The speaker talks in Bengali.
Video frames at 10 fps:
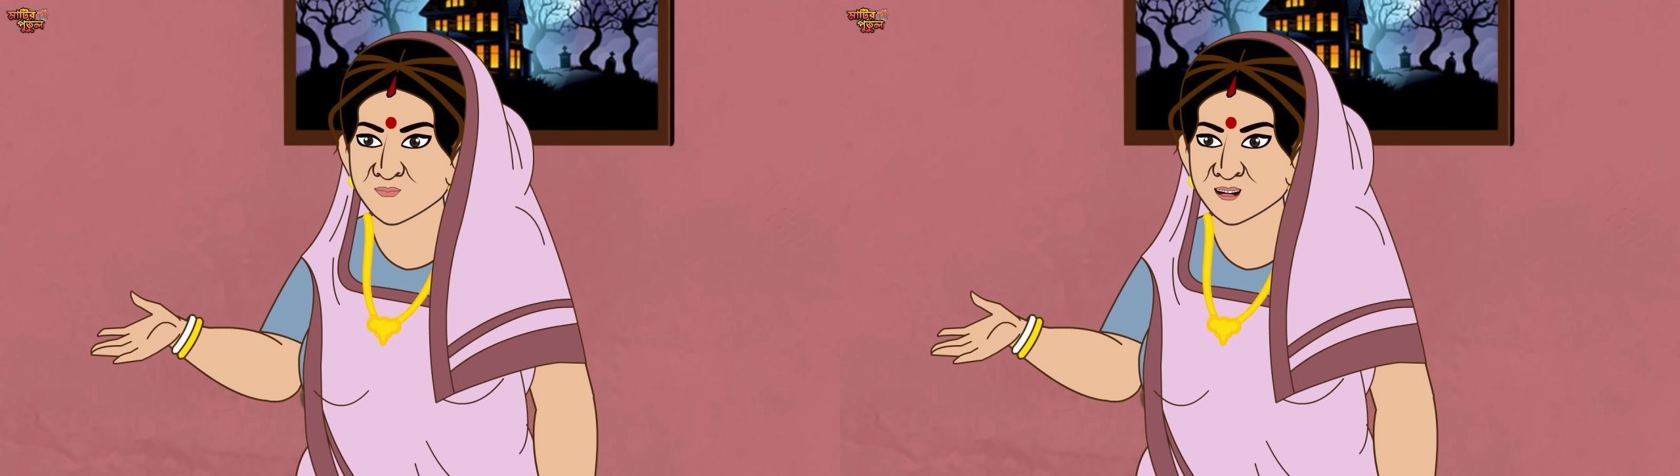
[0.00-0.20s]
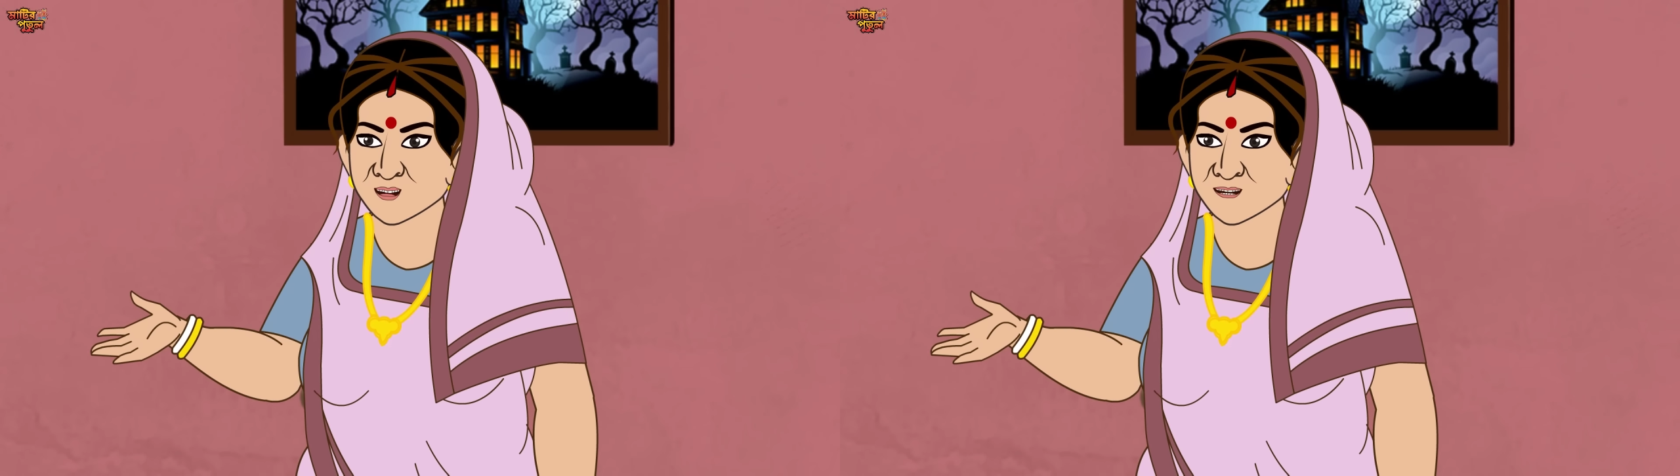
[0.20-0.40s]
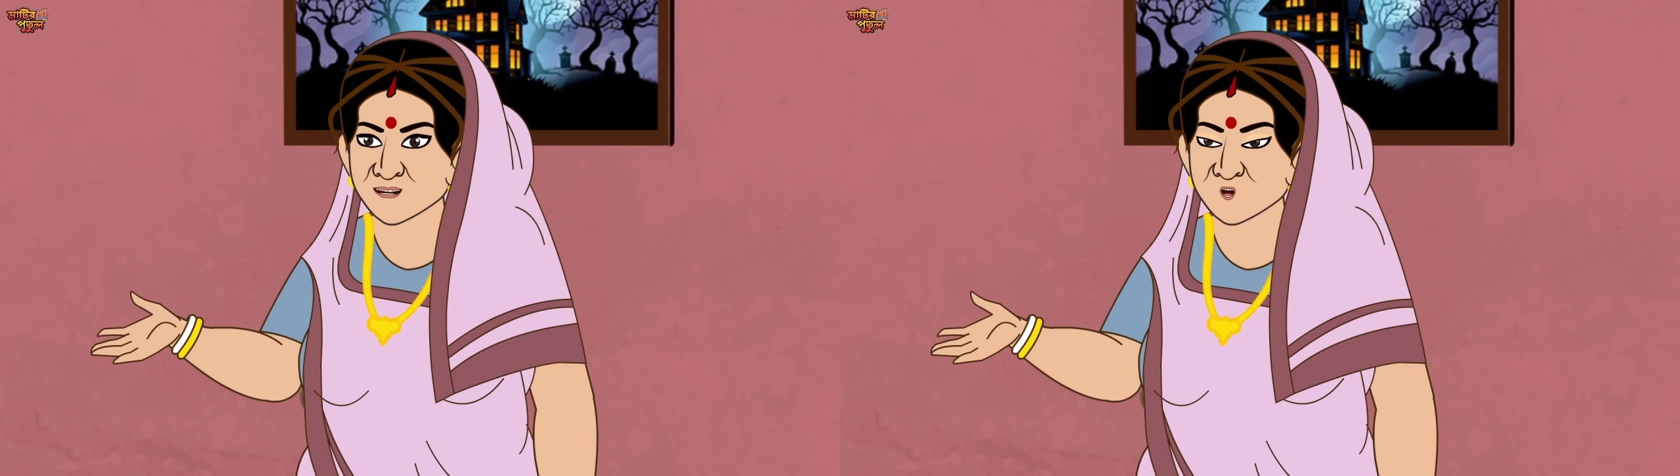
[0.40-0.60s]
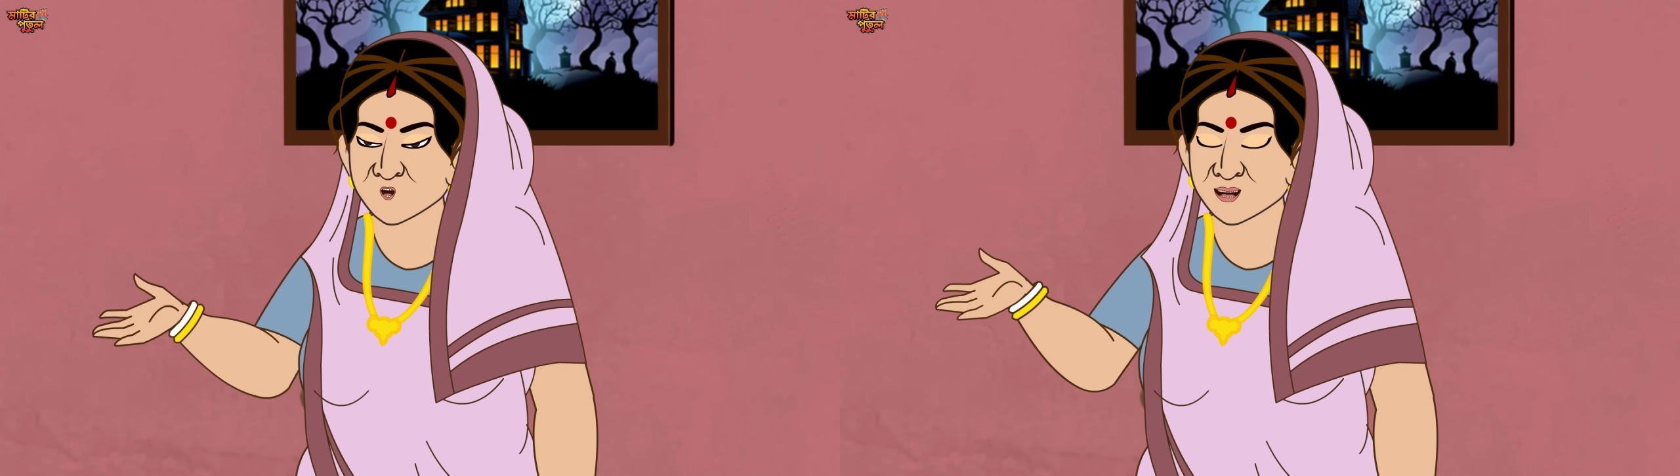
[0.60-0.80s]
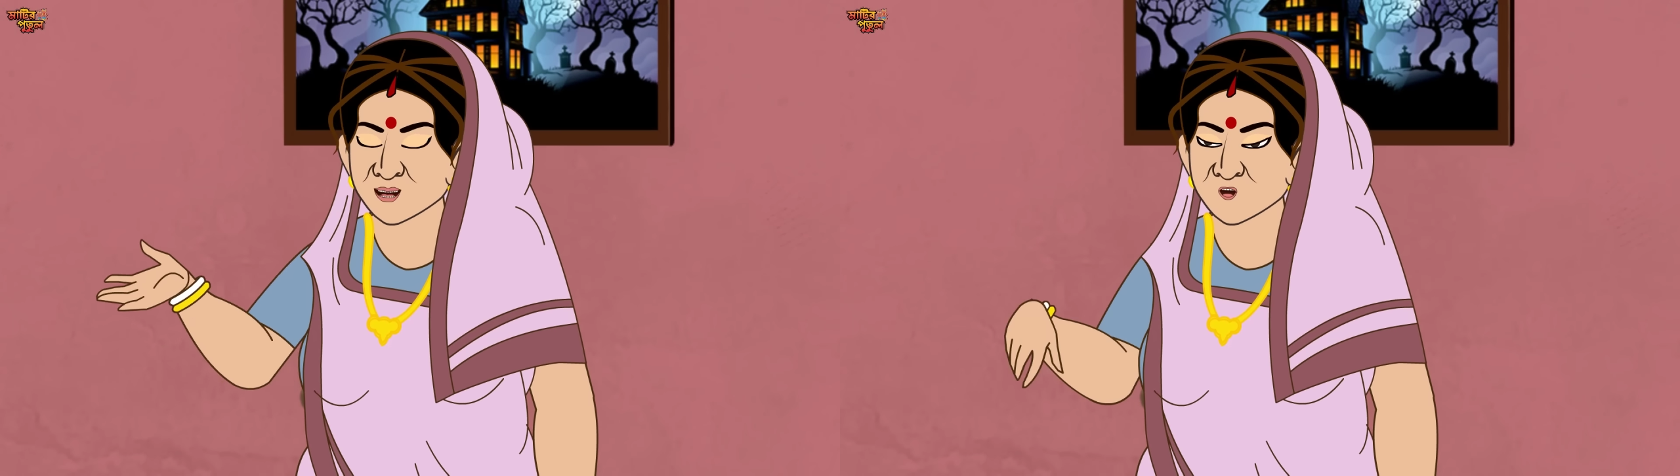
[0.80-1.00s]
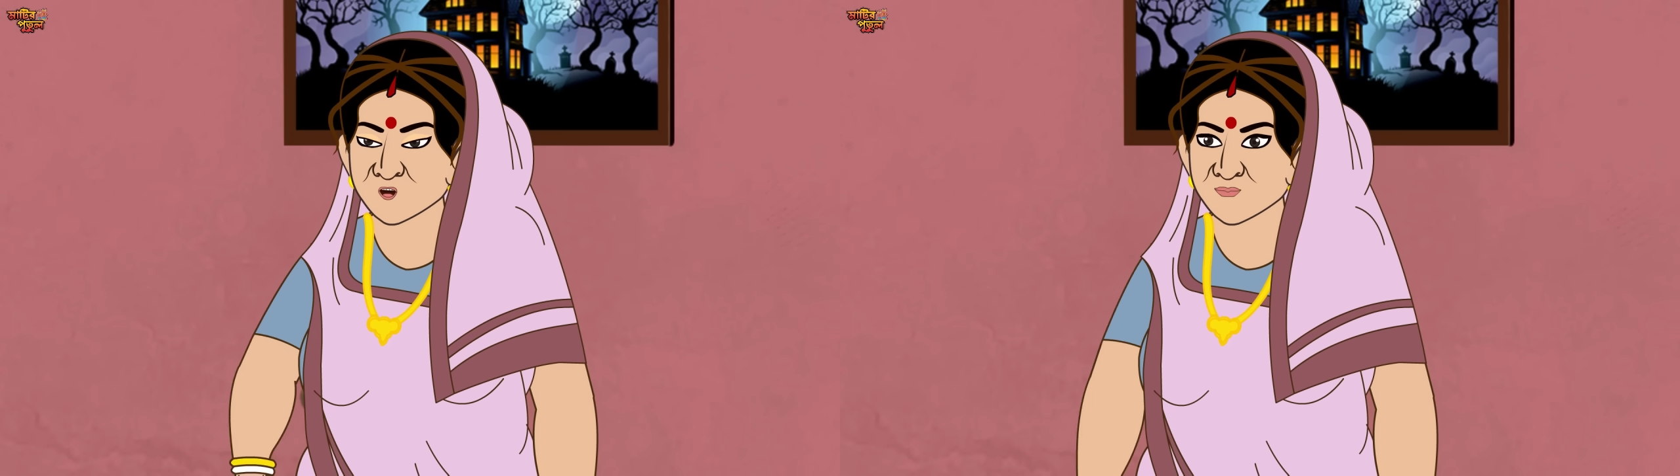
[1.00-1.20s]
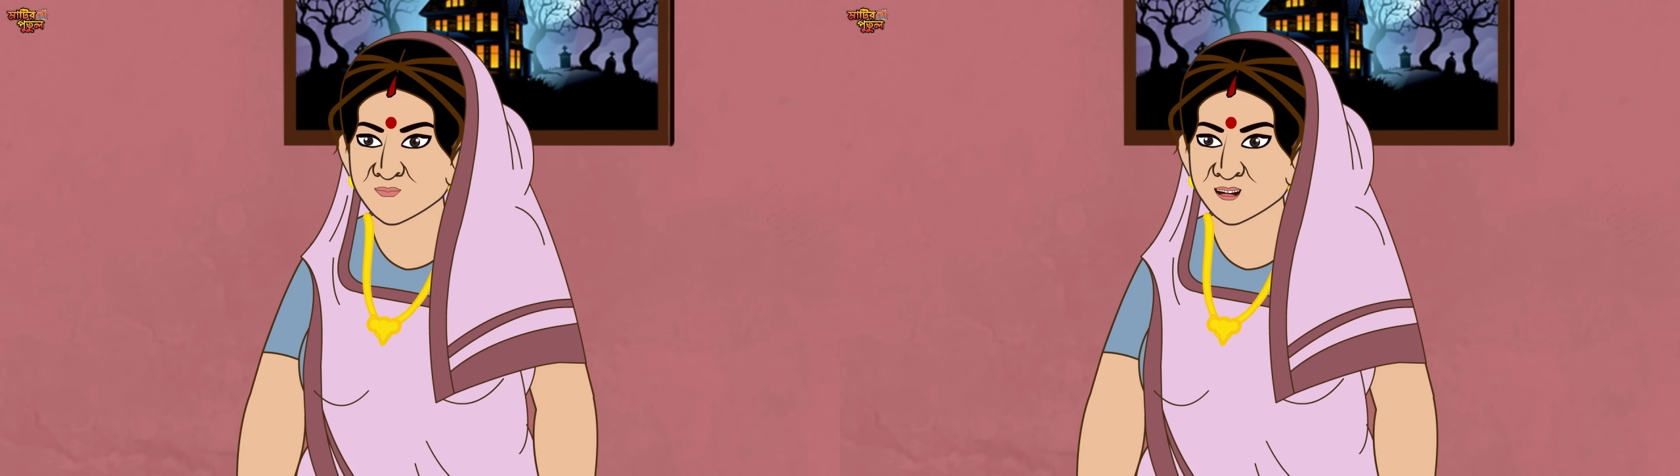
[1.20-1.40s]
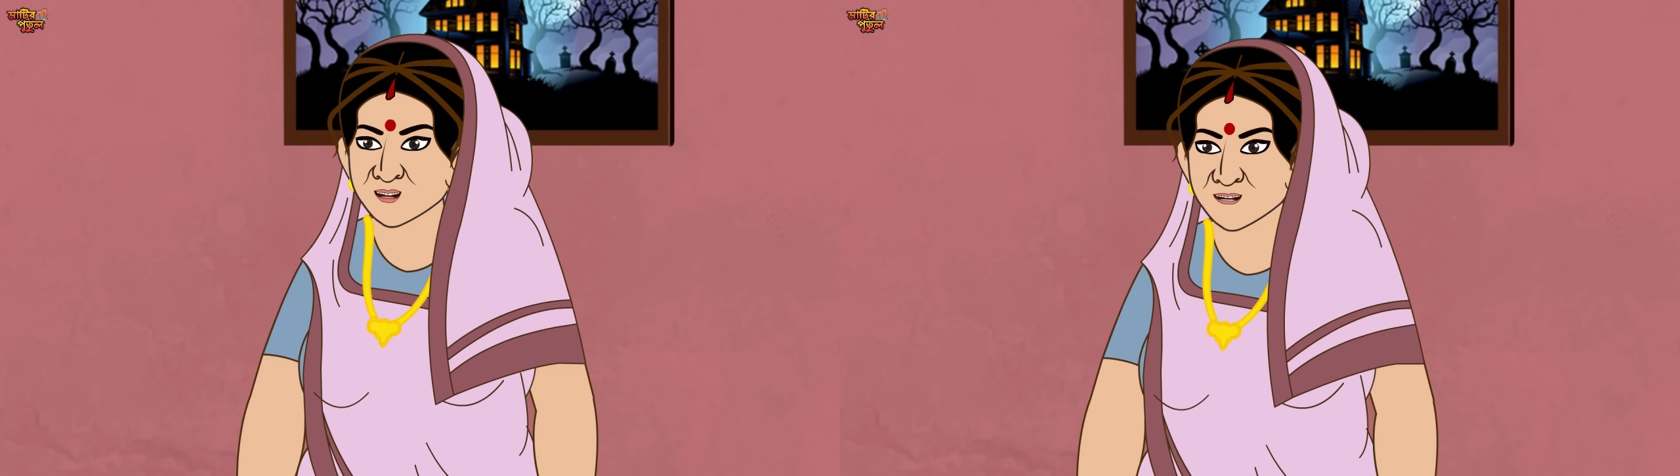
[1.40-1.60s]
ওইভাবে রাস্তার ধারে
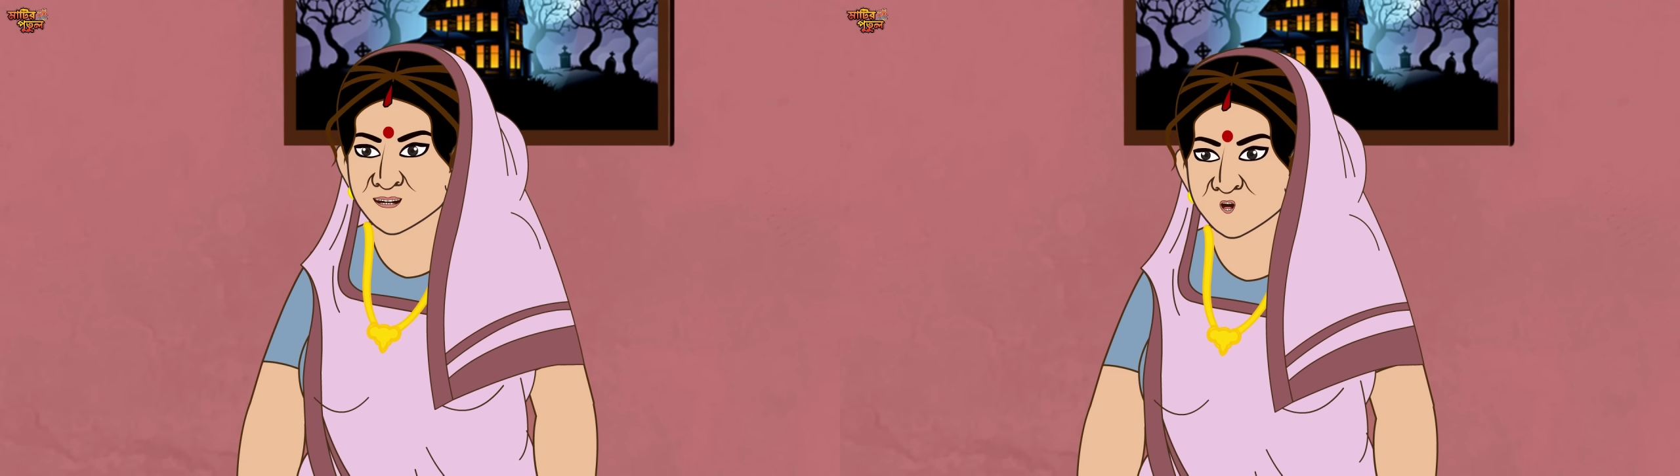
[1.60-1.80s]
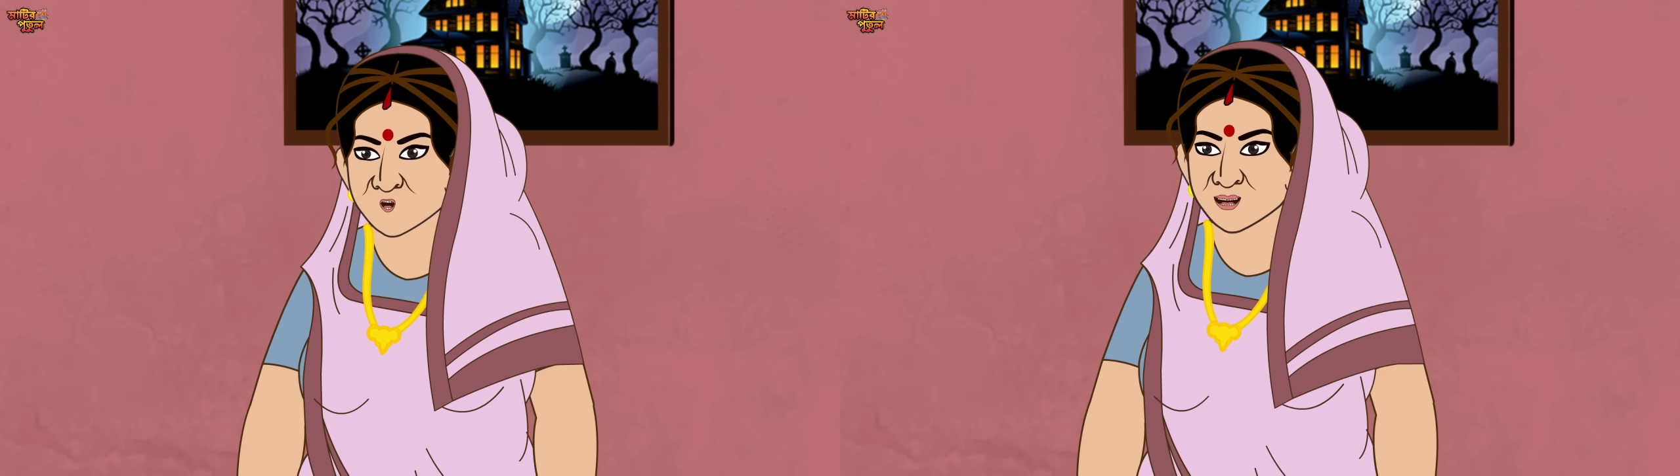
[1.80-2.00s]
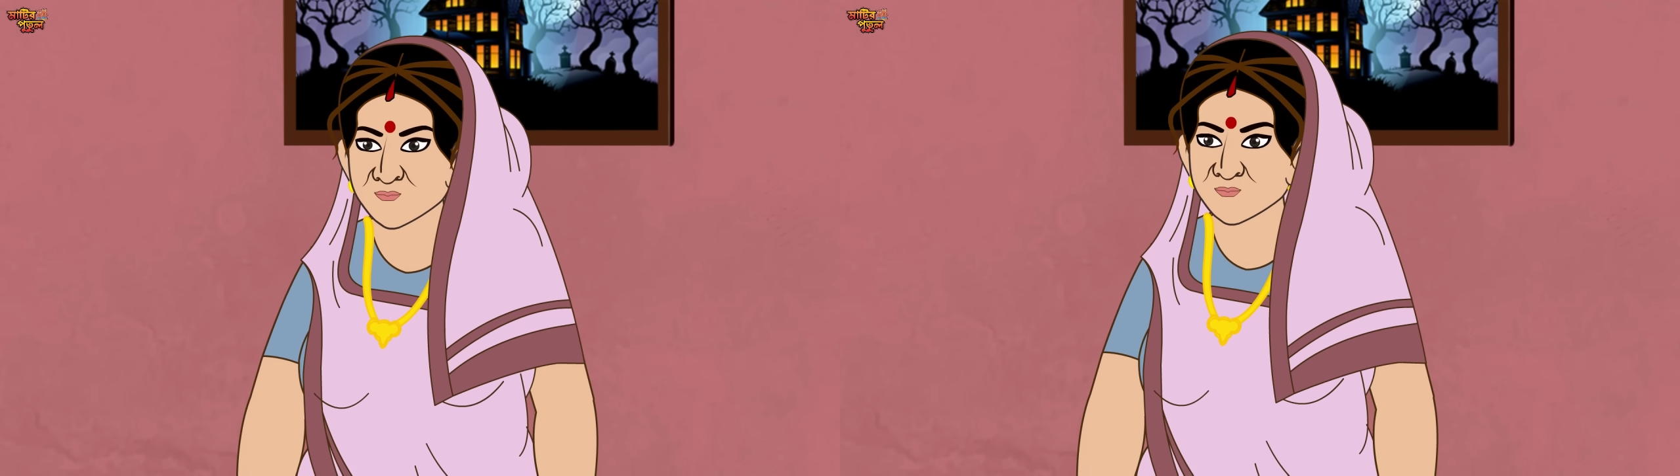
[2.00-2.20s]
পড়েছিলি যে